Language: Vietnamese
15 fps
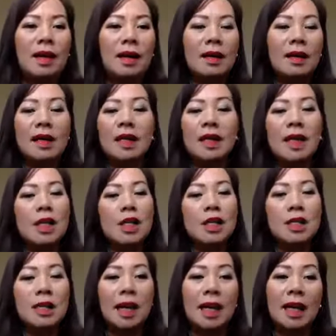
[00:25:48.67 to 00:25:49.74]
những thị
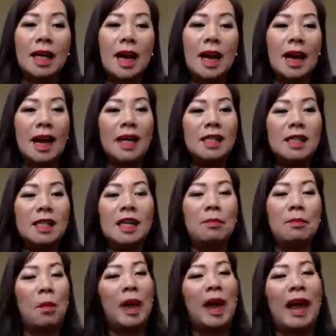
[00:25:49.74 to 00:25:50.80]
trường hiện giờ các anh chị
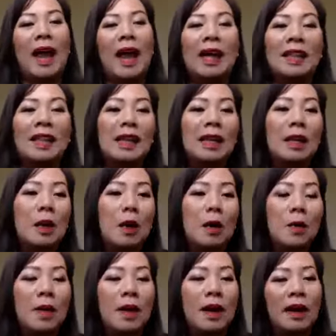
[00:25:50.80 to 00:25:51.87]
một ngày hai tiếng
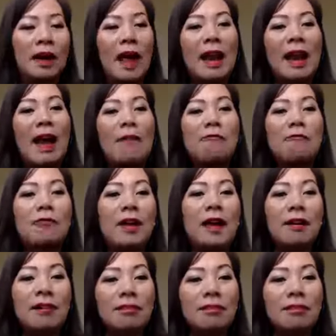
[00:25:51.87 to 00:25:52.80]
vô để làm việc